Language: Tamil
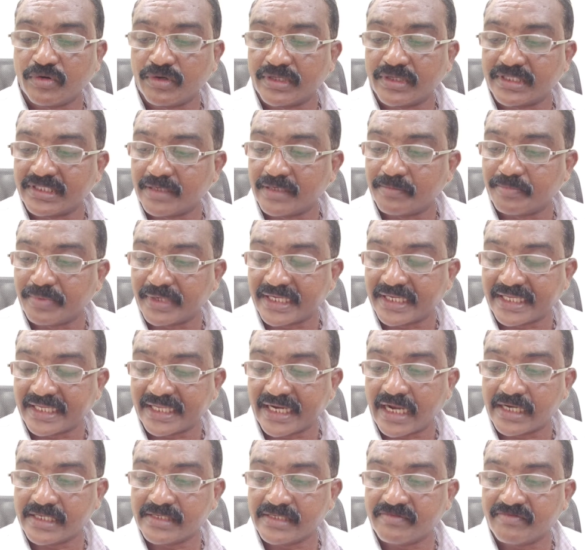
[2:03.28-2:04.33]
குலத்தில்
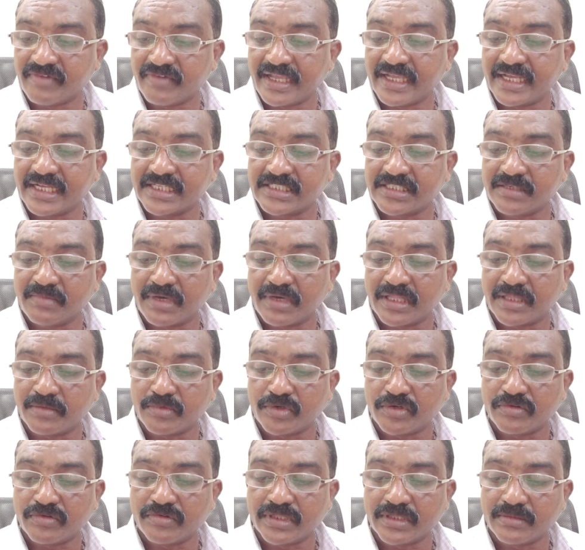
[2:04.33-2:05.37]
பிறக்கிறான் வைகாசி மாதம்
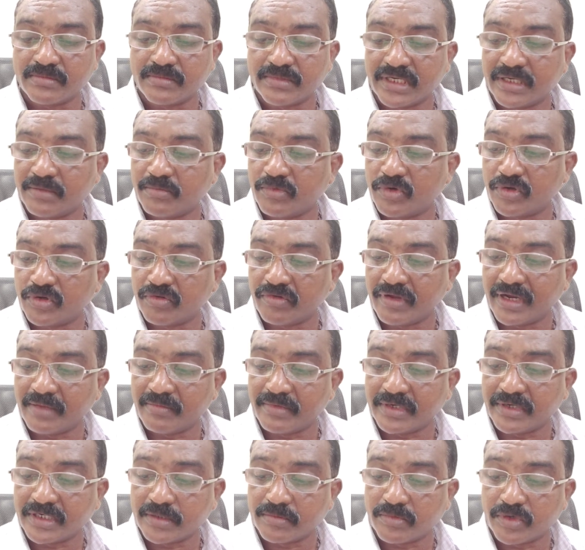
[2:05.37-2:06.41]
முழுவதும் தினம் ஒரு வேளை
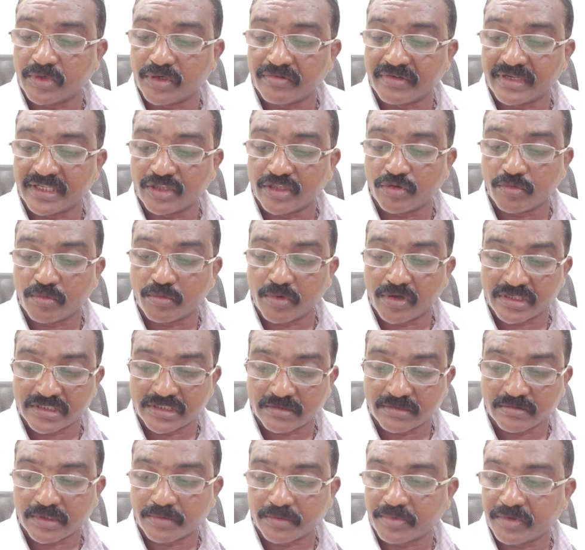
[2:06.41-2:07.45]
மட்டும் உணவருந்தி
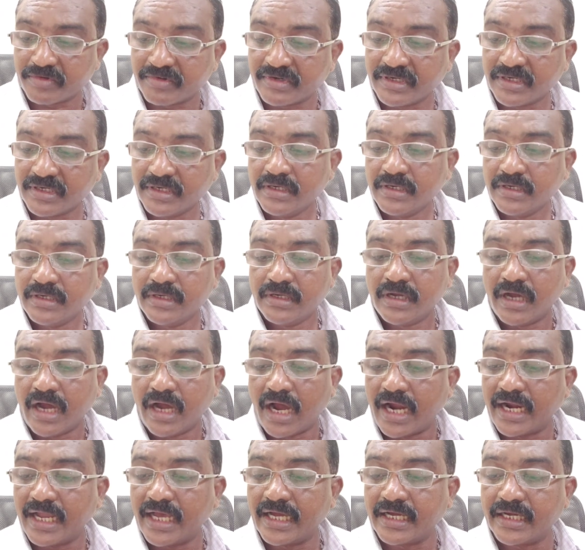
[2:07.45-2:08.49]
உபவாசம் இருப்பவன்
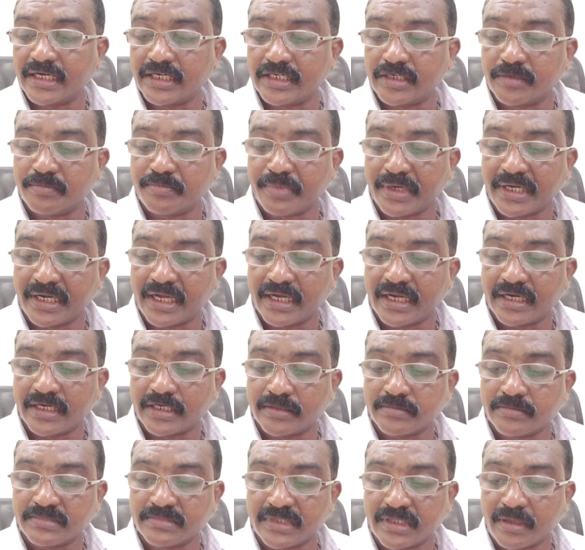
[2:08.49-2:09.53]
ஆணாகட்டும்
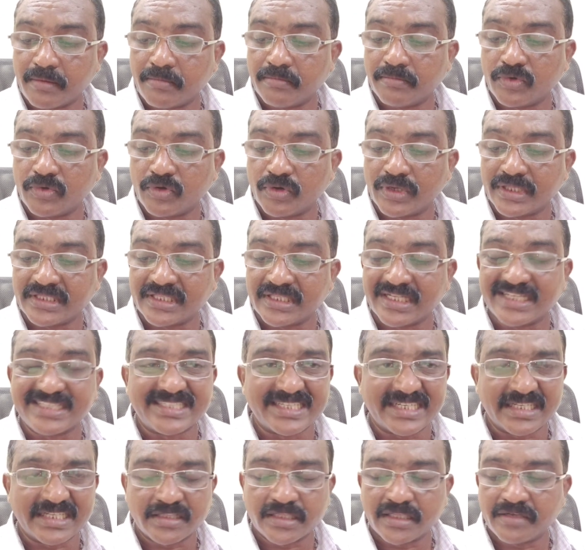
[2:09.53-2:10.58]
பெண்ணாகட்டும் தம் குலத்தில்
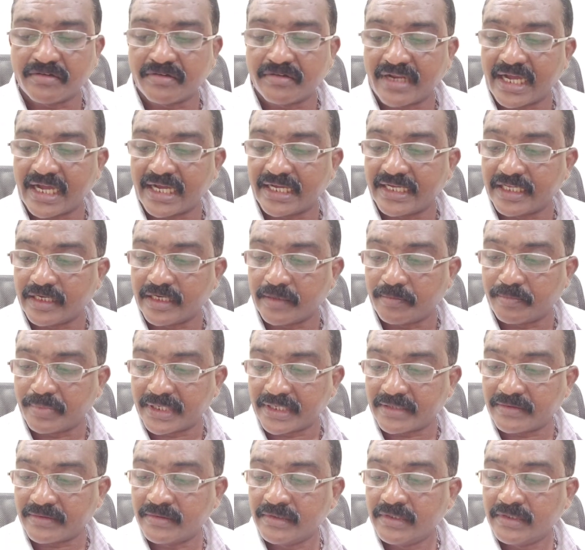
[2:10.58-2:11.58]
சிறந்தவராக இருப்பர்